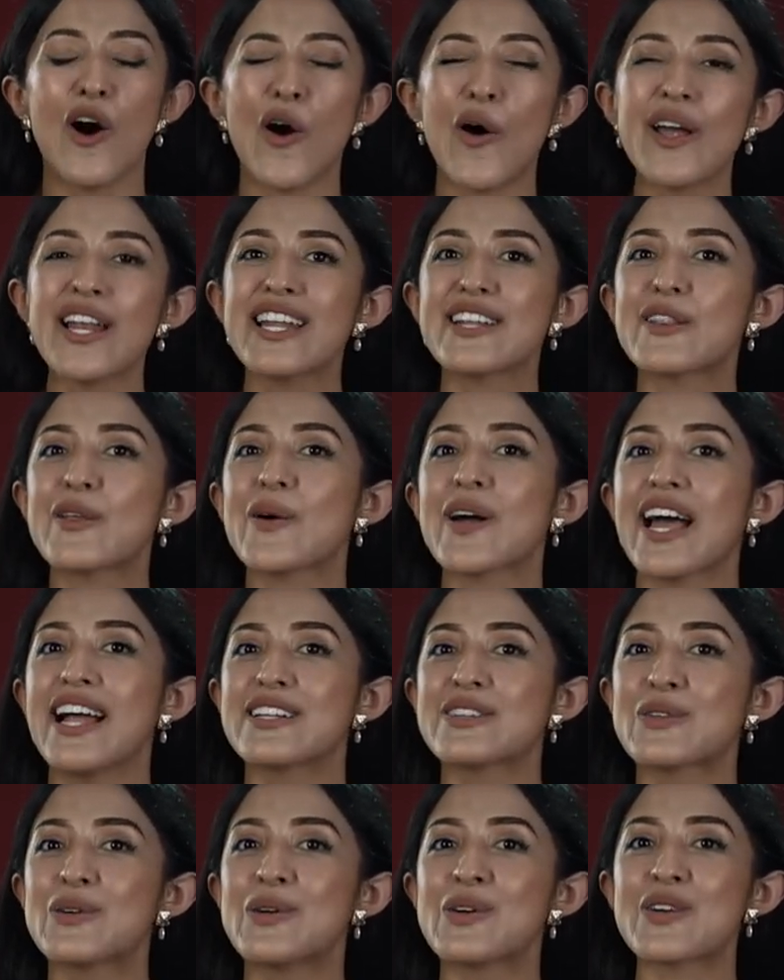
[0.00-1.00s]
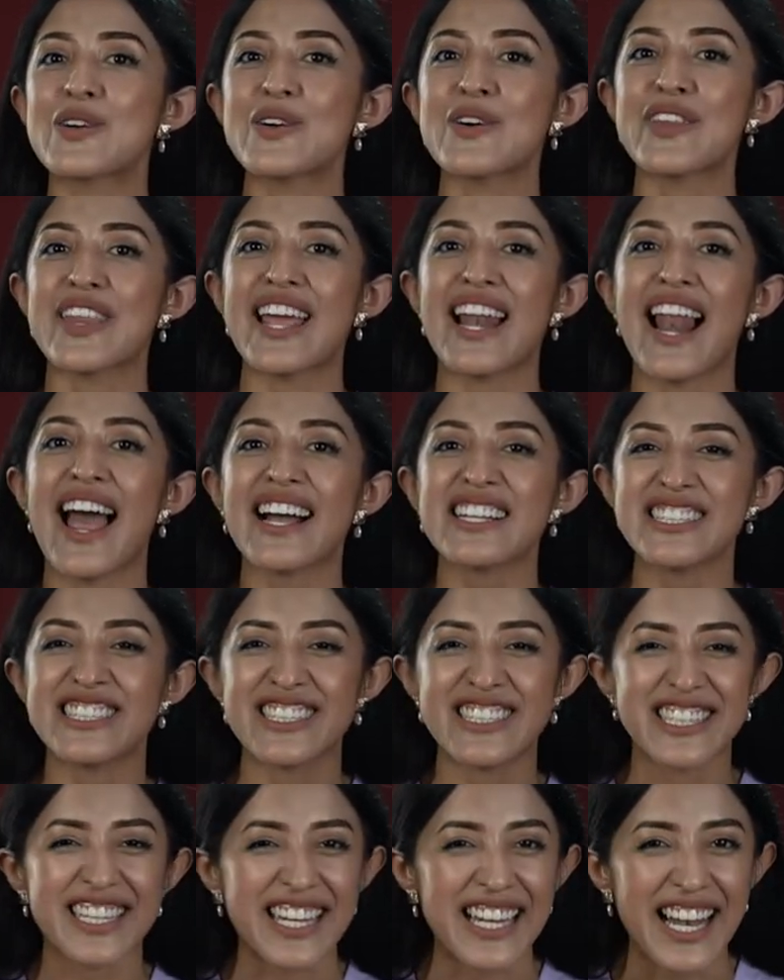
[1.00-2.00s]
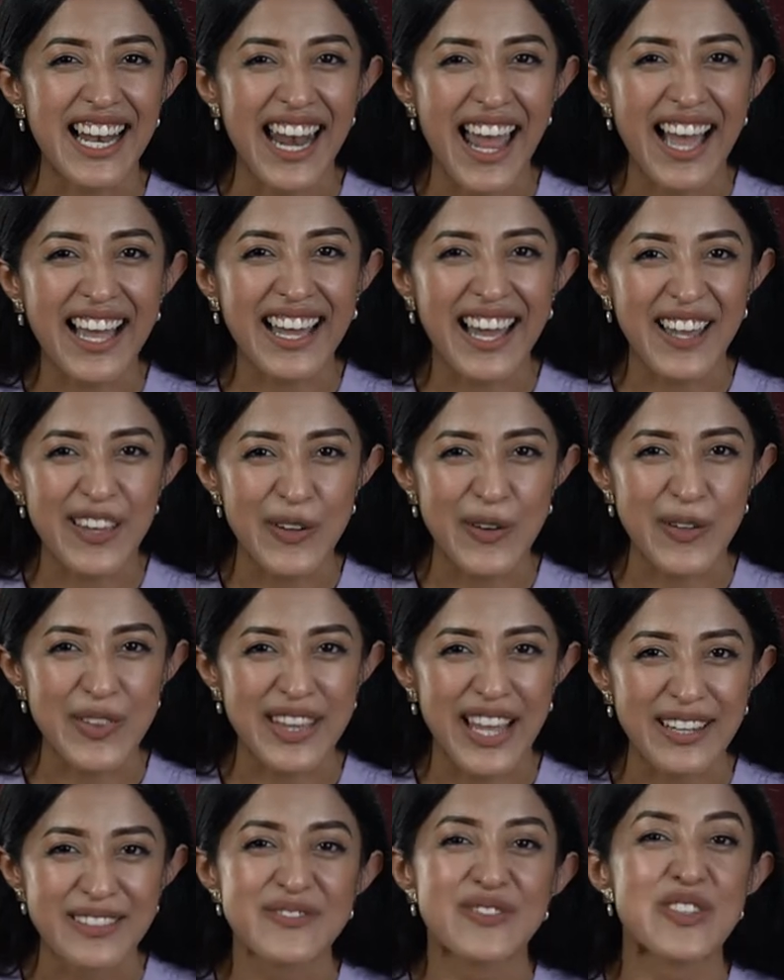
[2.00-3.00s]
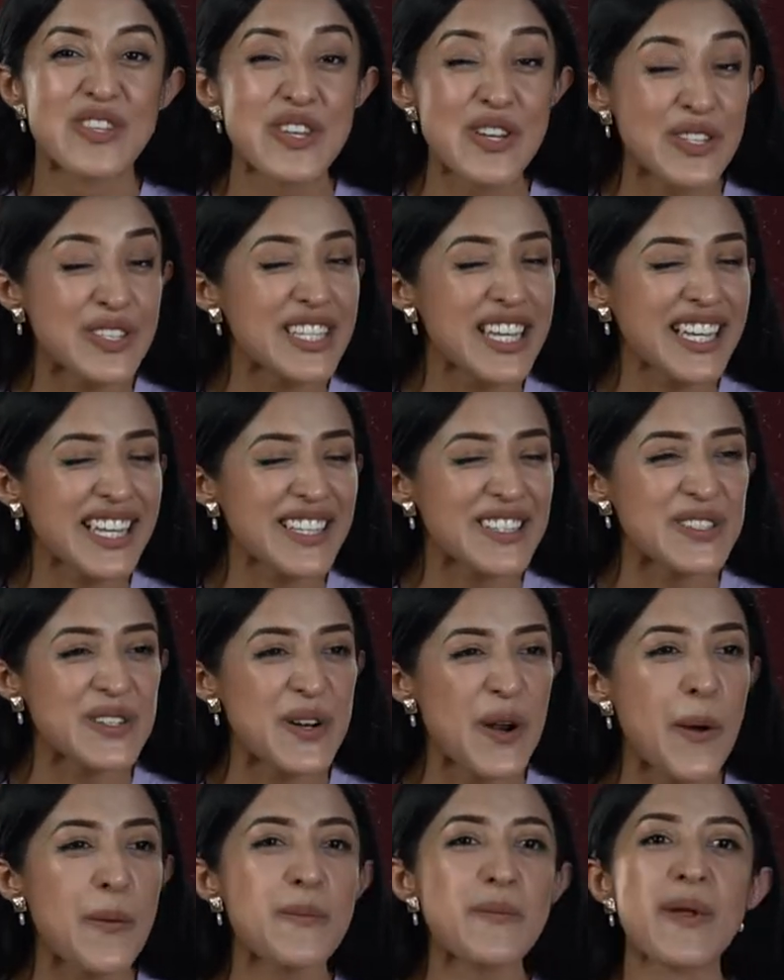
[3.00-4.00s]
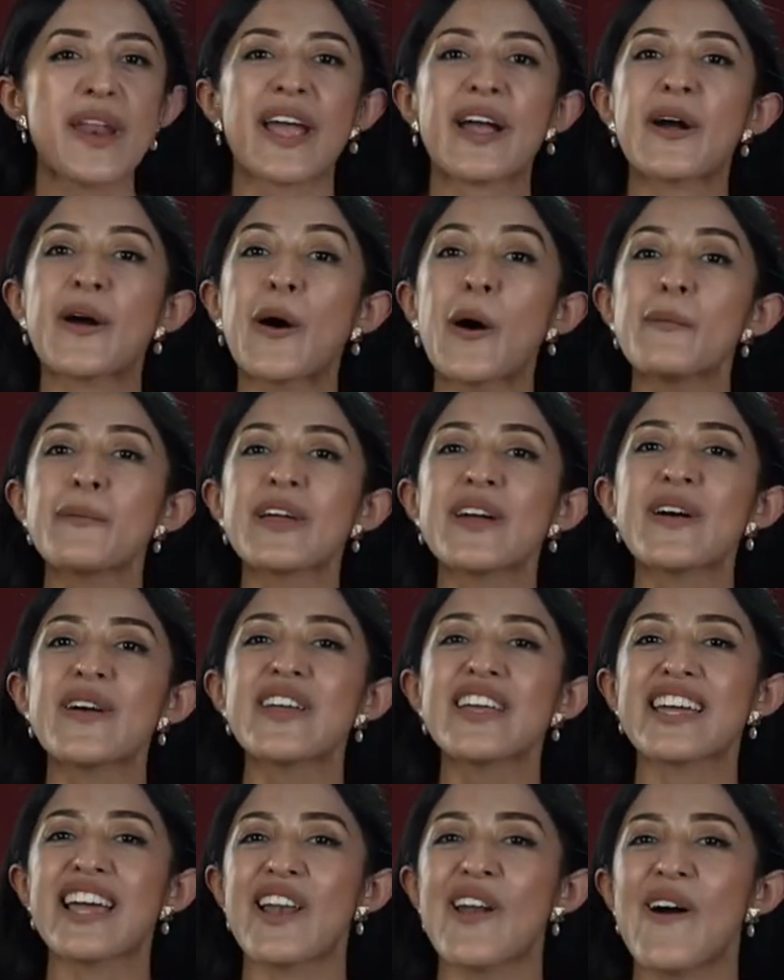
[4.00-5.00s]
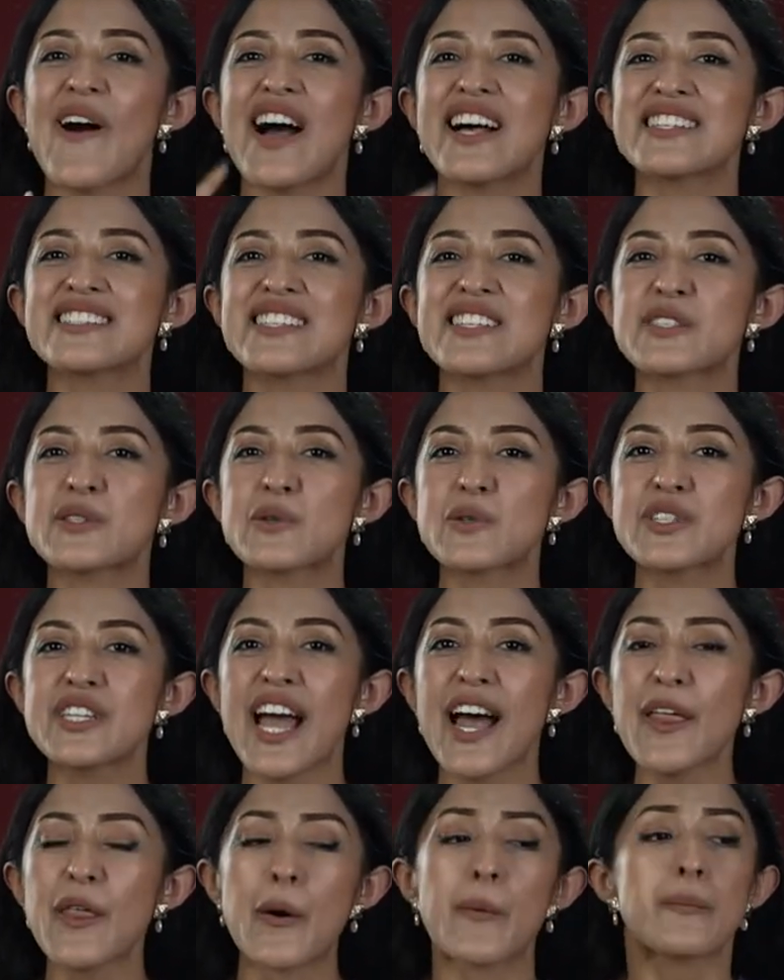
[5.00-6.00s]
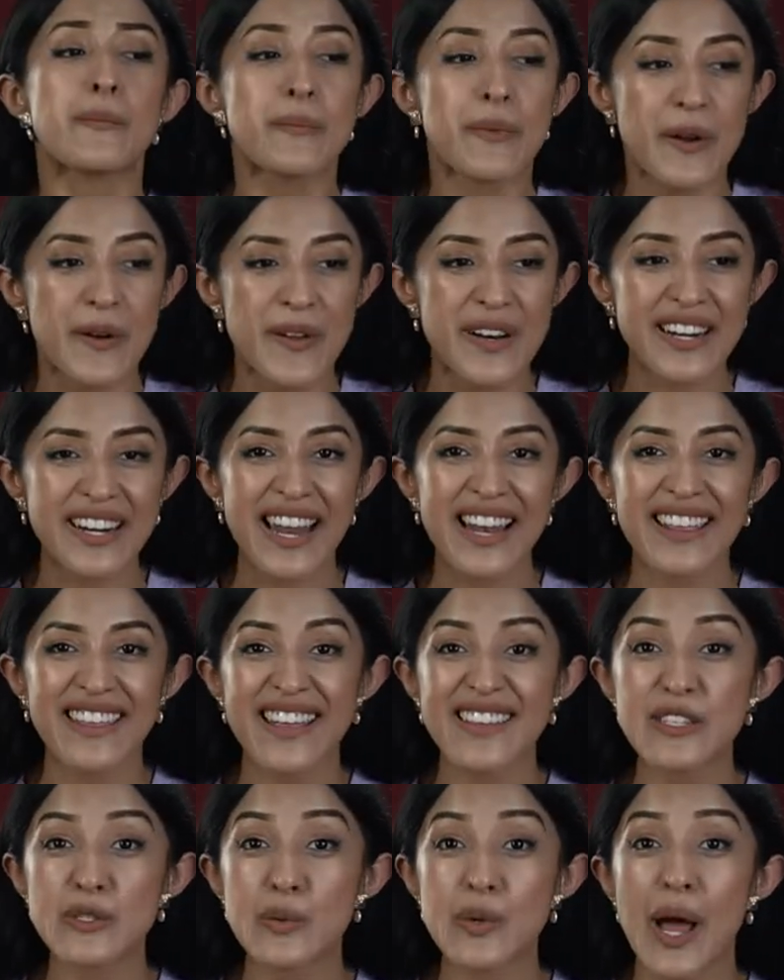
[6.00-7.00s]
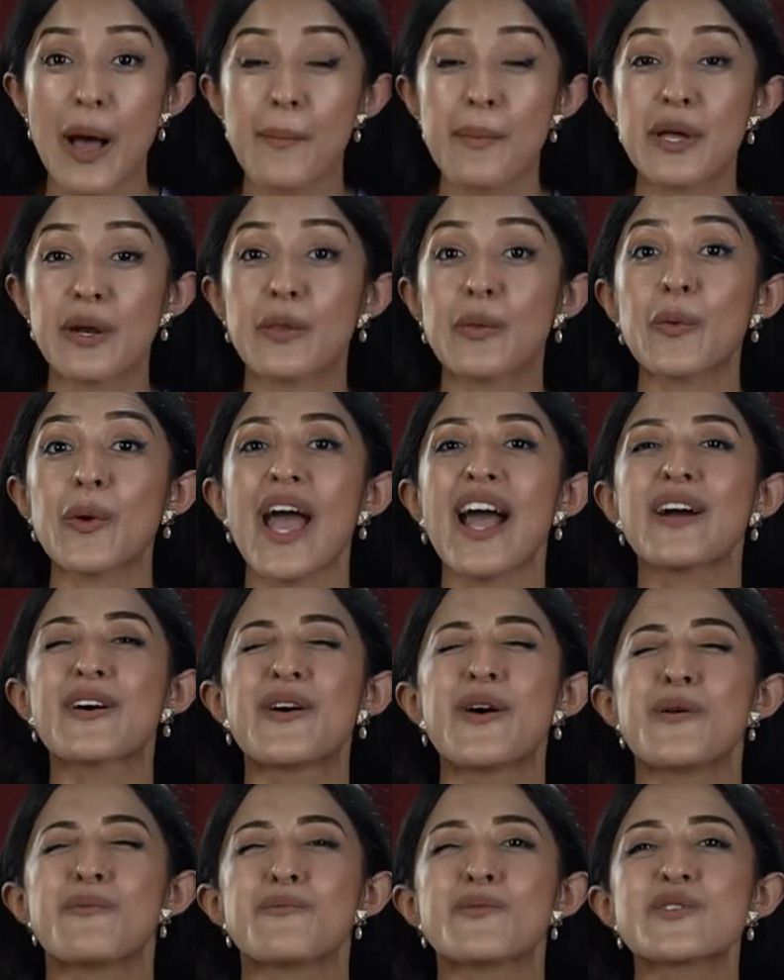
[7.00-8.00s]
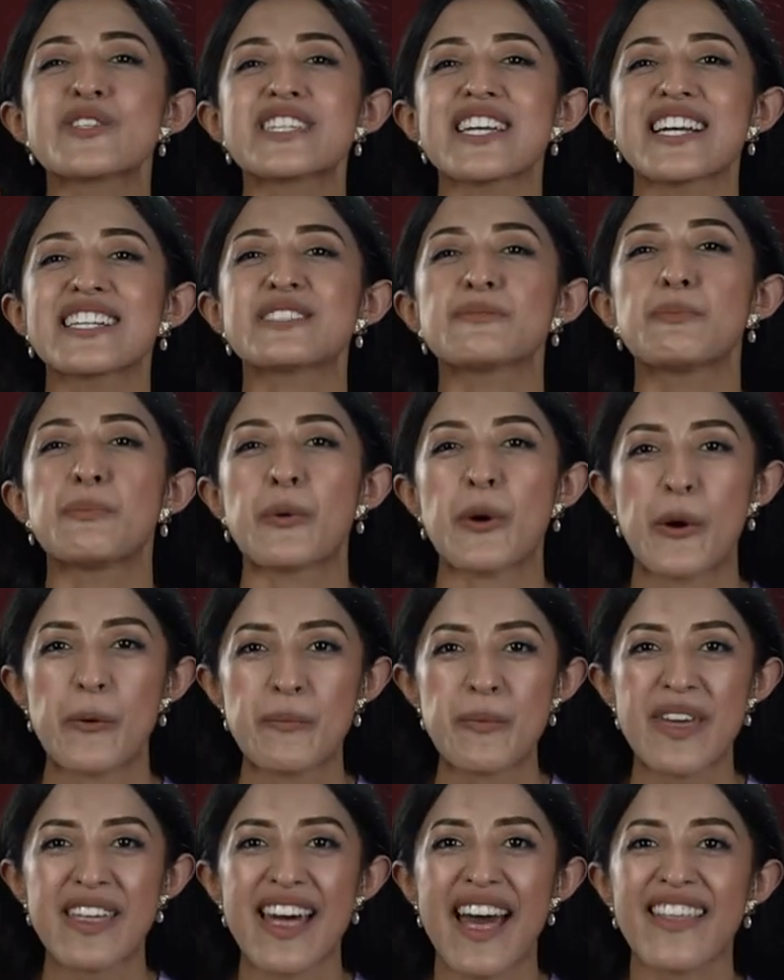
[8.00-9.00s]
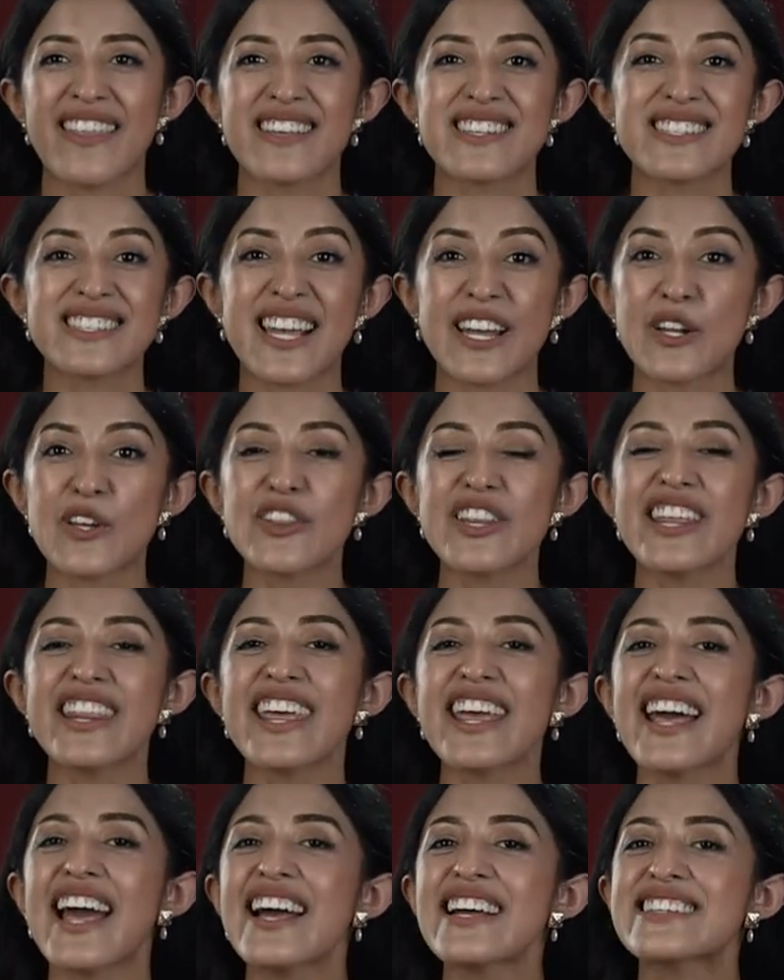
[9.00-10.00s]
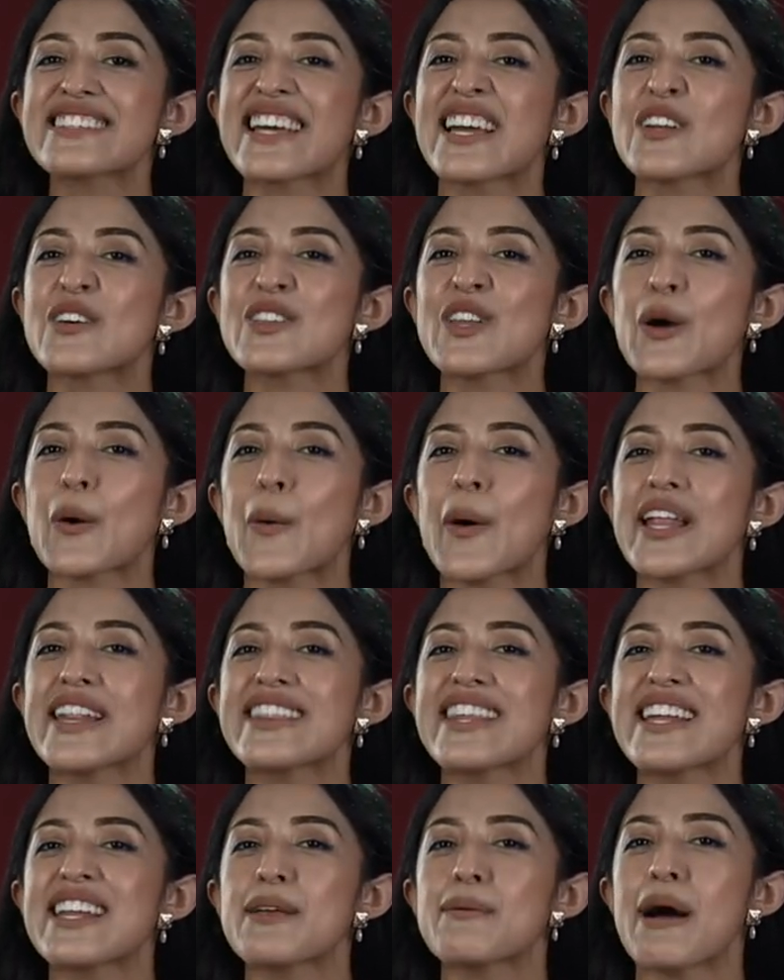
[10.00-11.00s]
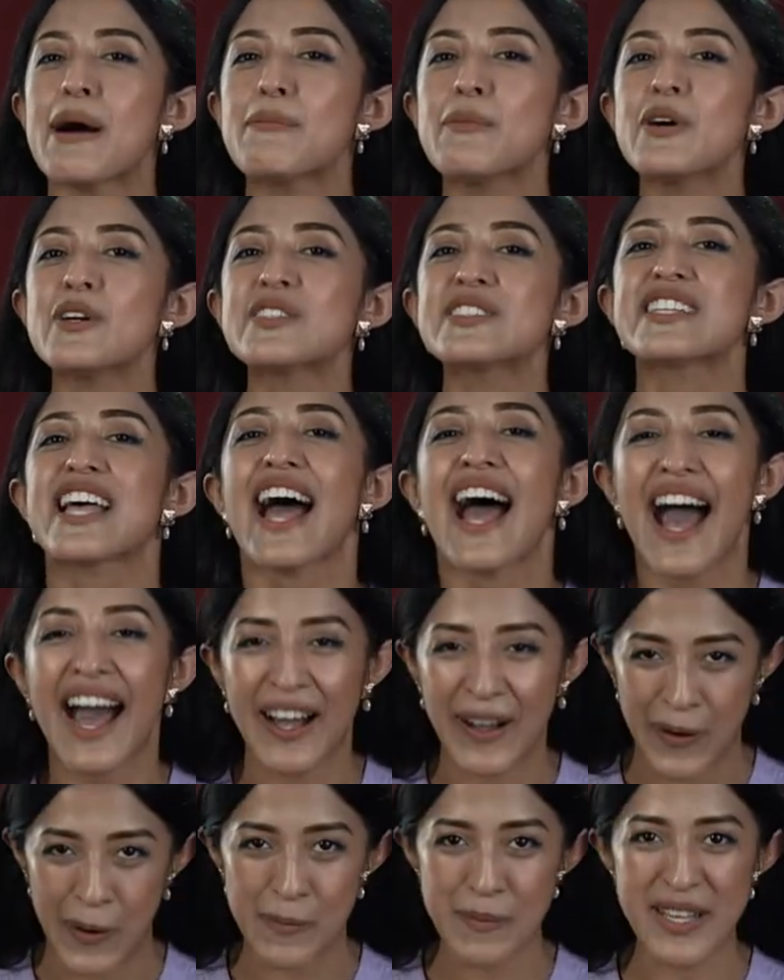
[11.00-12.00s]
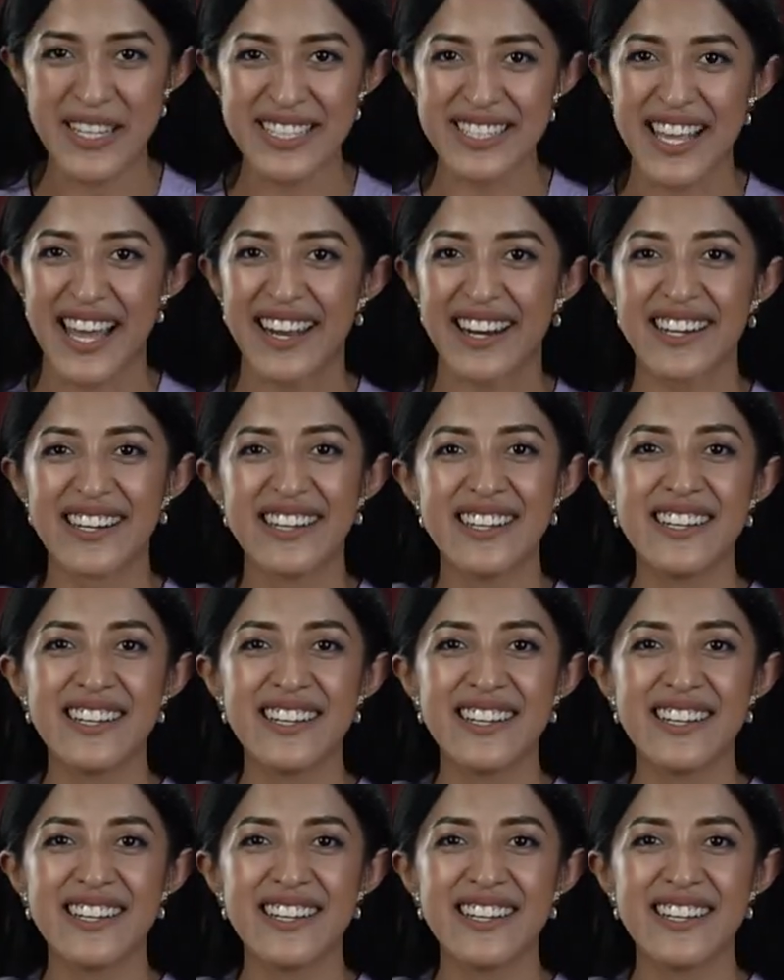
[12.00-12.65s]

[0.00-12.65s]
Hoy le toca el turno de la chilacayota. Yo sé que es un nombre cómico y que lo has escuchado, pero en realidad es una verdura con muchas propiedades. Que no te digan, que no te cuenten y vamos a comenzar.